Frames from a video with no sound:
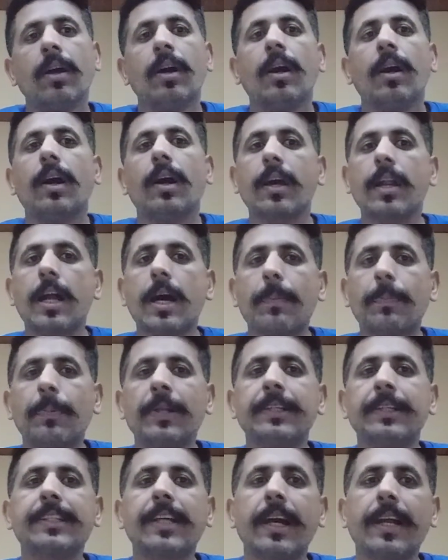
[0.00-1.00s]
अगर
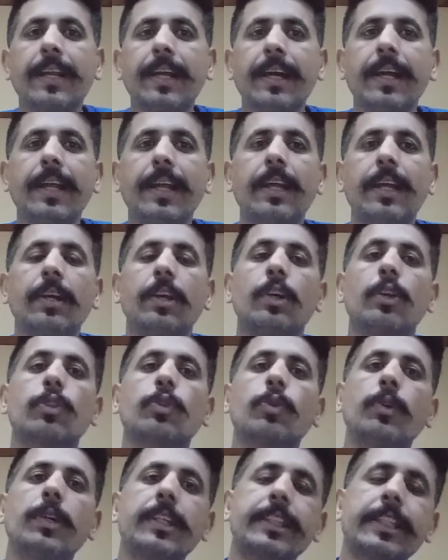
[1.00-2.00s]
आपने जाना है
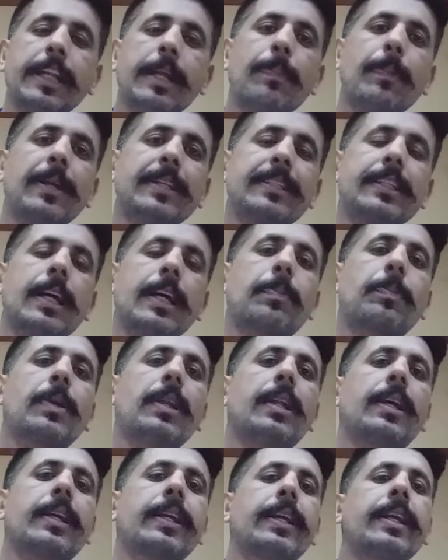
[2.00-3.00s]
तो इतने पैसे आपके
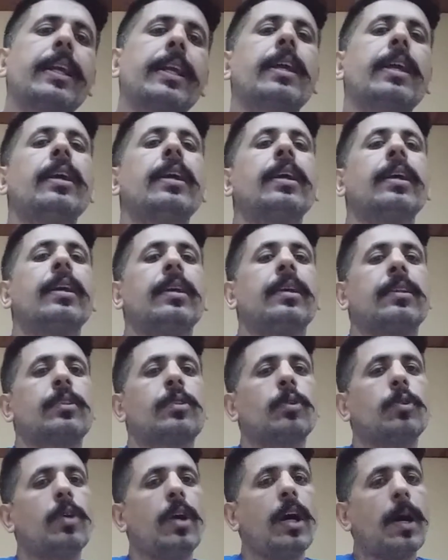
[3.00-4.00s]
लगेंगे
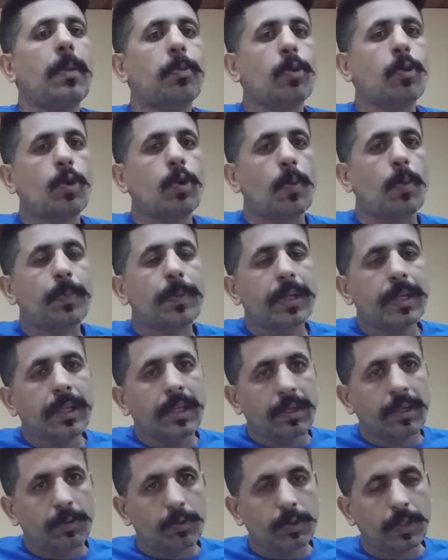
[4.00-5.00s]
तो आपको कंपनी
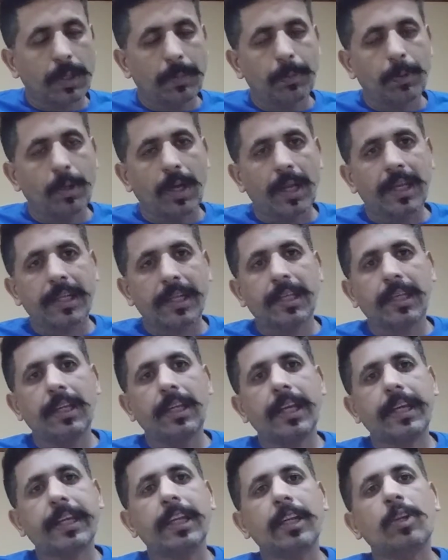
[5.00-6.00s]
उधर बुला लेगी
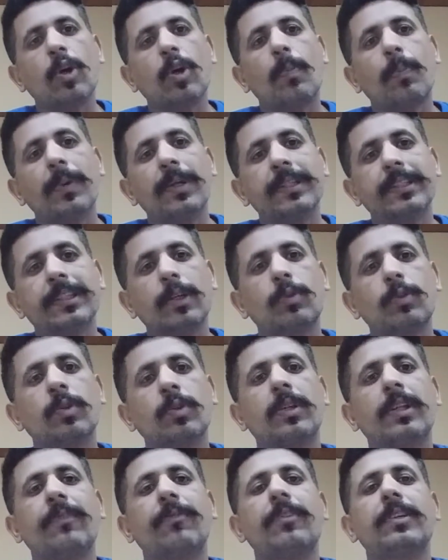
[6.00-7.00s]
लेकिन कंपनी से
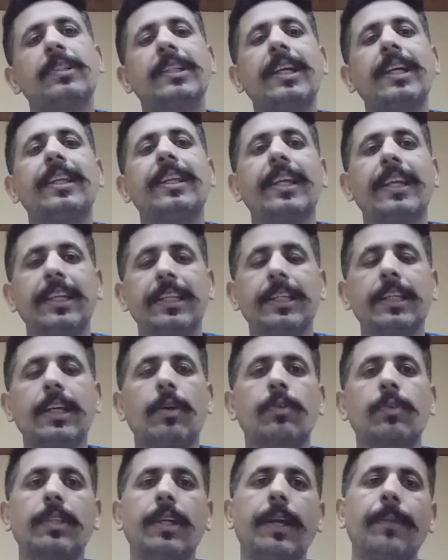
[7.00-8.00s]
उन्होंने वीज़ा ले लिया
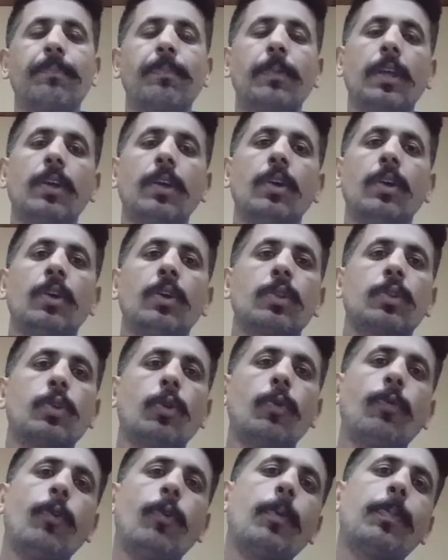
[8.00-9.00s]
होता है
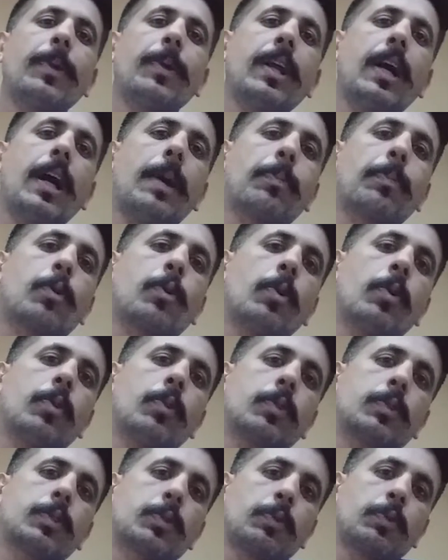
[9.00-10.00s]
तो वो फिर आपको
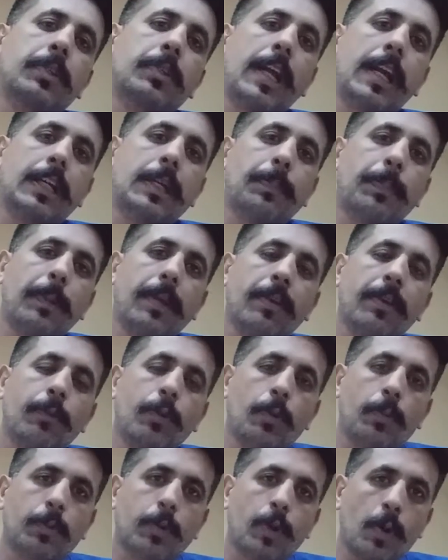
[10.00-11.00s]
उस कॉन्ट्रैक्ट पे
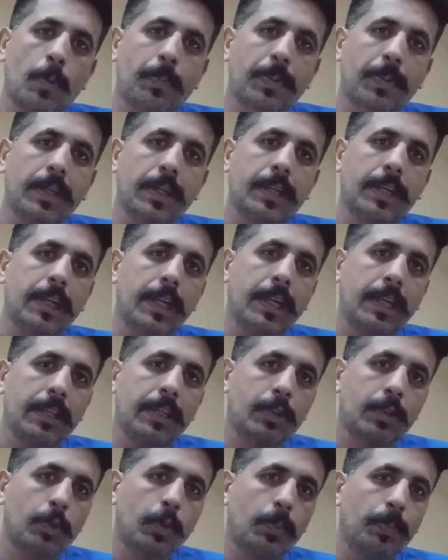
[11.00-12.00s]
वो कंपनी के
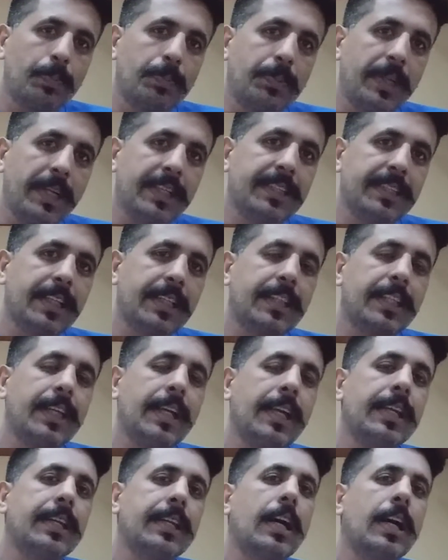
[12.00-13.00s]
थ्रू भेज देते
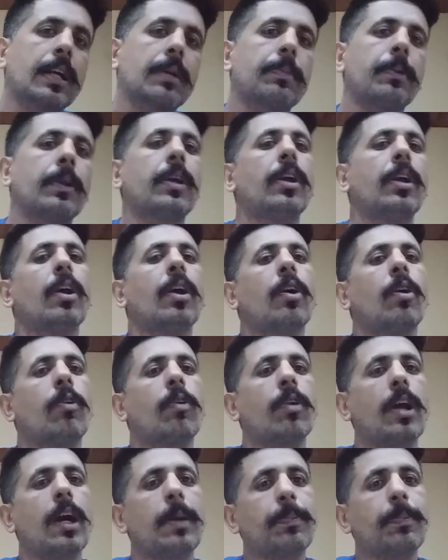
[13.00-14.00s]
हैं इराक में
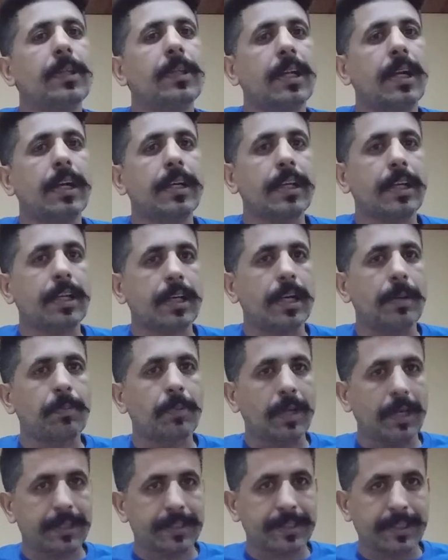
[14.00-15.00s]
और आप इधर आके काम
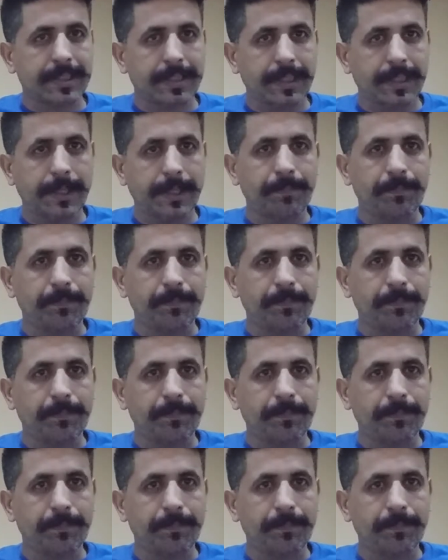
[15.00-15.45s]
कर सकते हैं